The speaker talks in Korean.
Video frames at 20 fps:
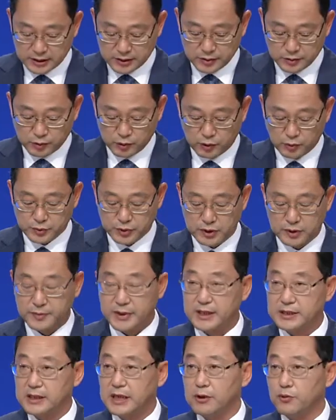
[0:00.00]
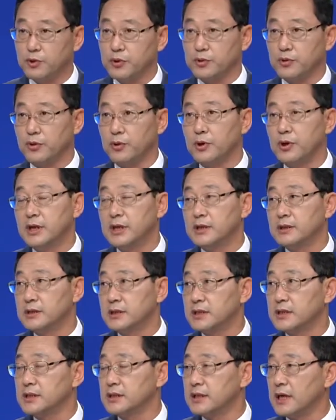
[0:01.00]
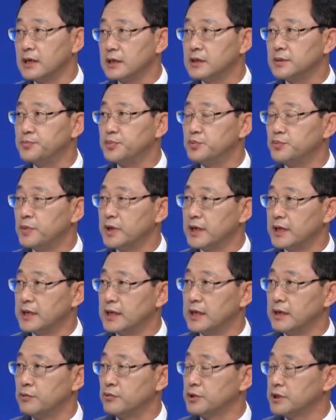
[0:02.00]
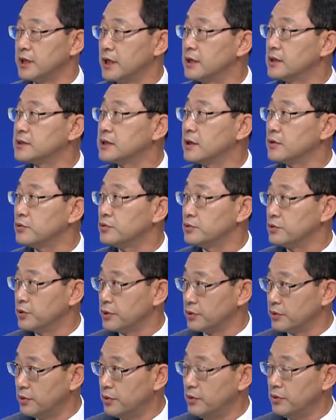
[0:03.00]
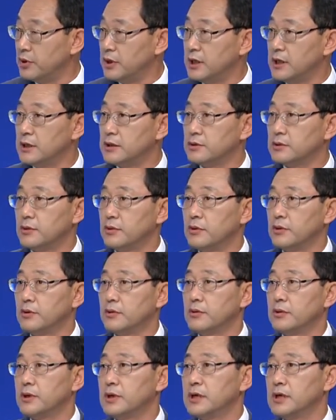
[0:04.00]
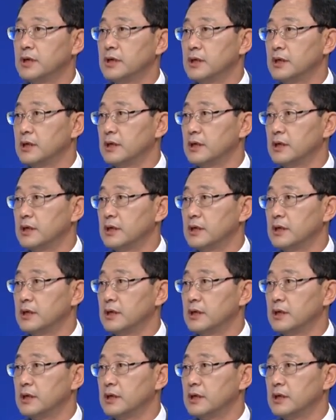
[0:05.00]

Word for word: 제가 고민을 많이 하고 있고 특히 땅끝뿐만 아니라 우리 대형 사건도 있고 네. 또